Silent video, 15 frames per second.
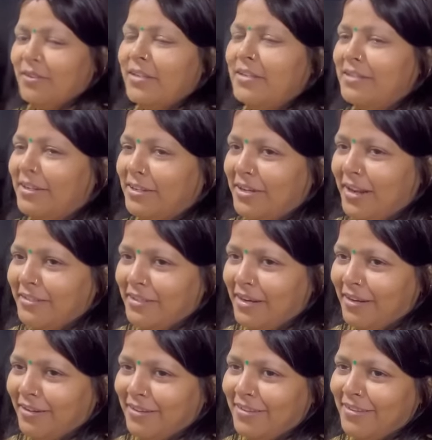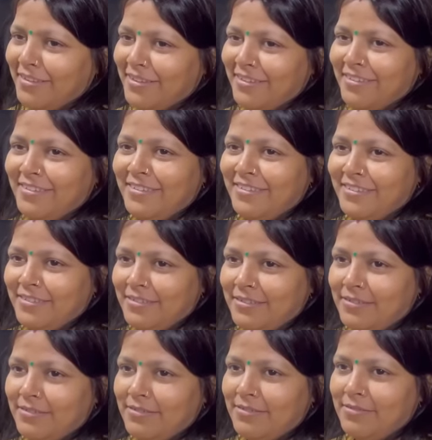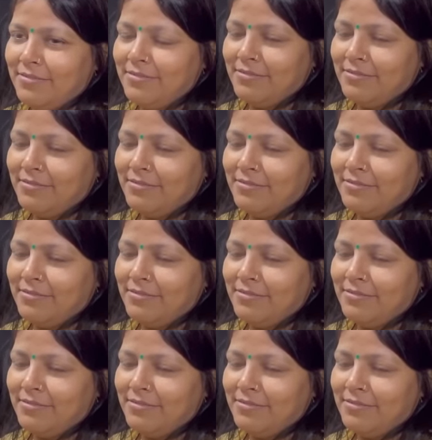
किस ले राजा रखी थी मेरे